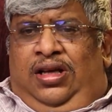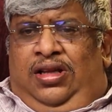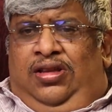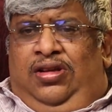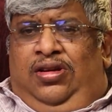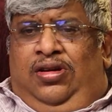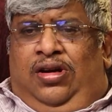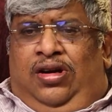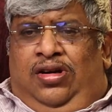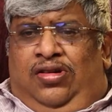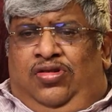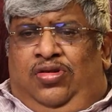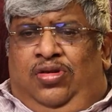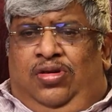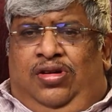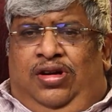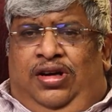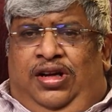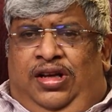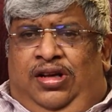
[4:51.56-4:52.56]
எது நாட் ஸோ
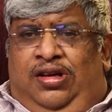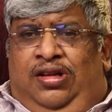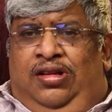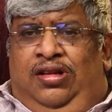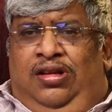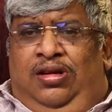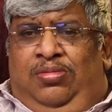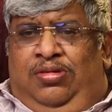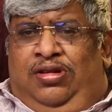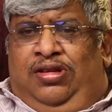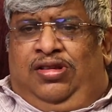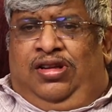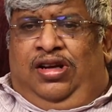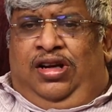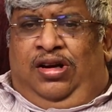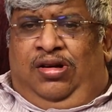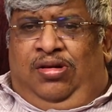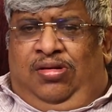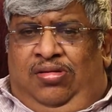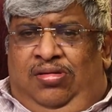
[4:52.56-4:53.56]
கிரிட்டிக்கல்னு நம்மளுக்கு
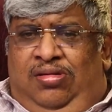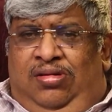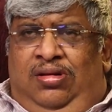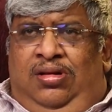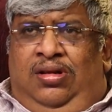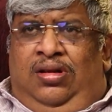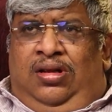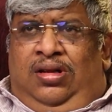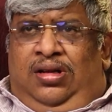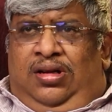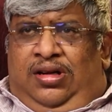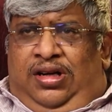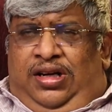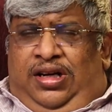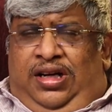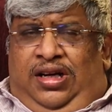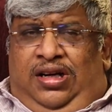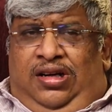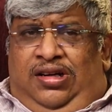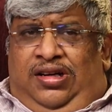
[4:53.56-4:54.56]
தெரியணும்
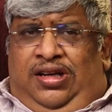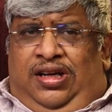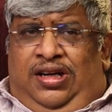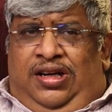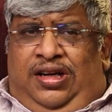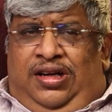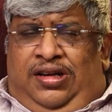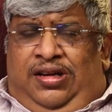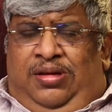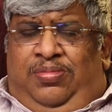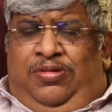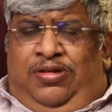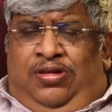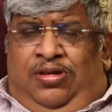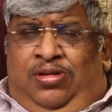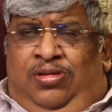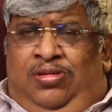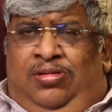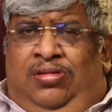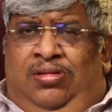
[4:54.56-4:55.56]
கிரிட்டிக்கல் டார்கெட்டை
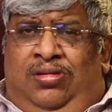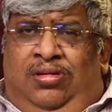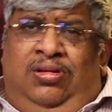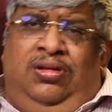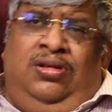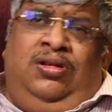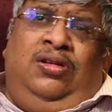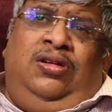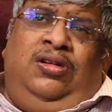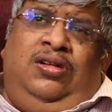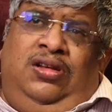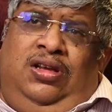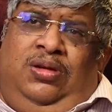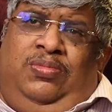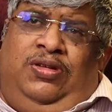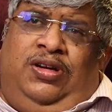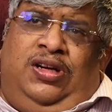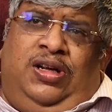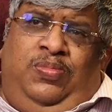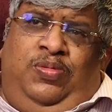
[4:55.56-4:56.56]
மட்டும்
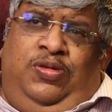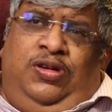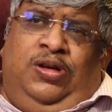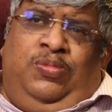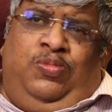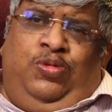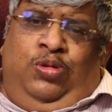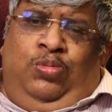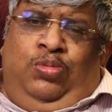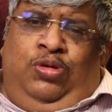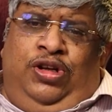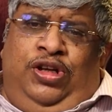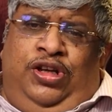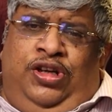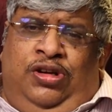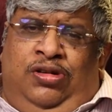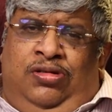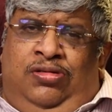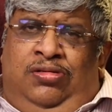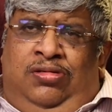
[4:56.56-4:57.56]
நம்ம டப்பு டப்புன்னு
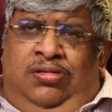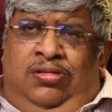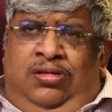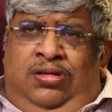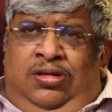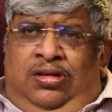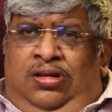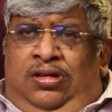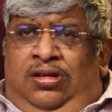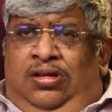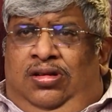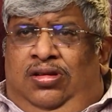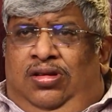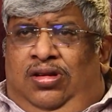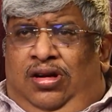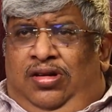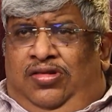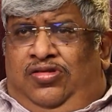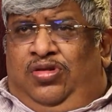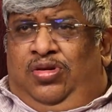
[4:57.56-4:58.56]
முடிக்கணும்
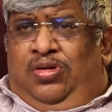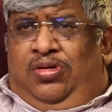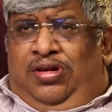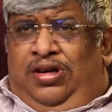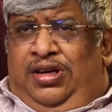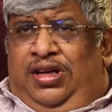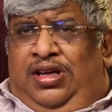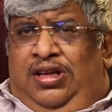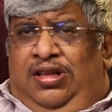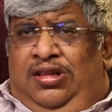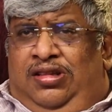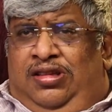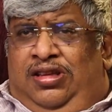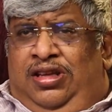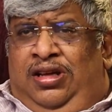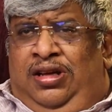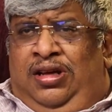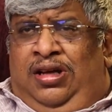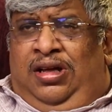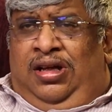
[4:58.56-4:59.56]
நாட் ஸோ கிரிட்டிக்கல்
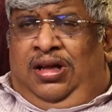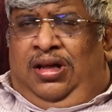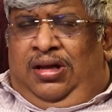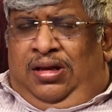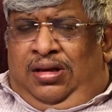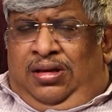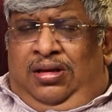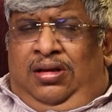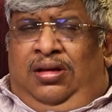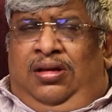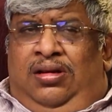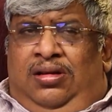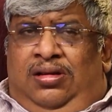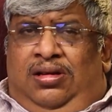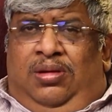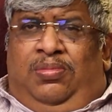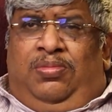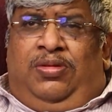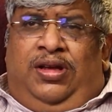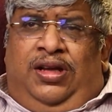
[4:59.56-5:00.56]
திங்கை
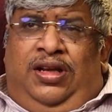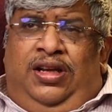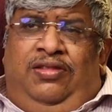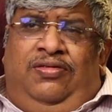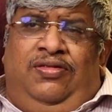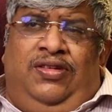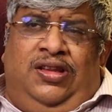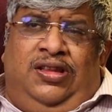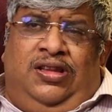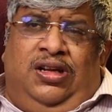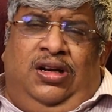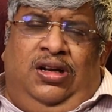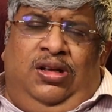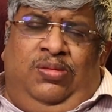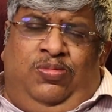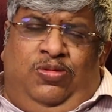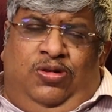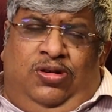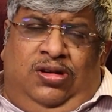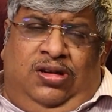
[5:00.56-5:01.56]
நம்ம எண்ணிவே
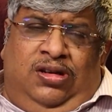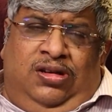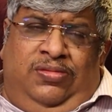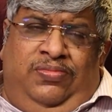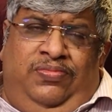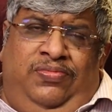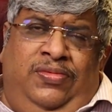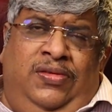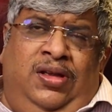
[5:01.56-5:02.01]
தள்ளி போடணும்